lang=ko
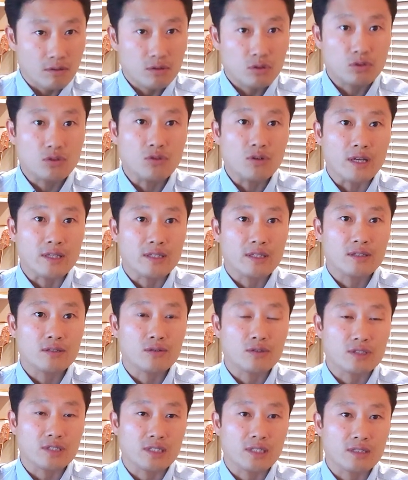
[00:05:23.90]
저절로 안 되는
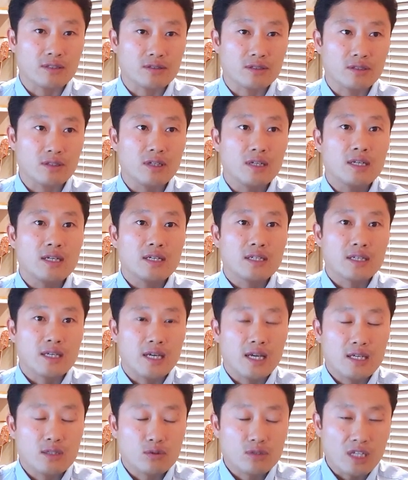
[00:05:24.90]
거잖아요. 그쵸?
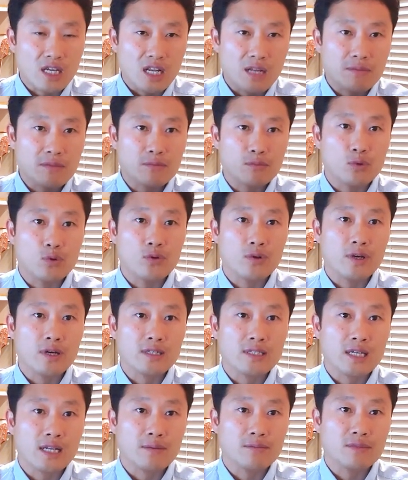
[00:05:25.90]
계속 사람이
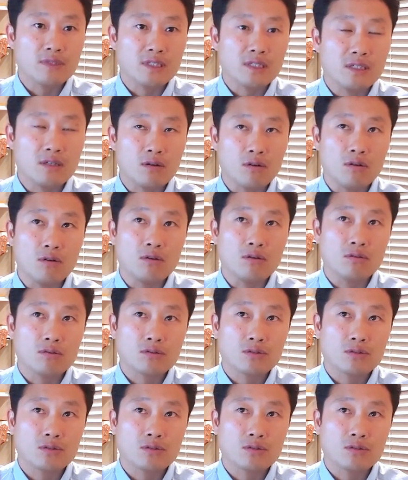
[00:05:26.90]
모여야 사람들이 어?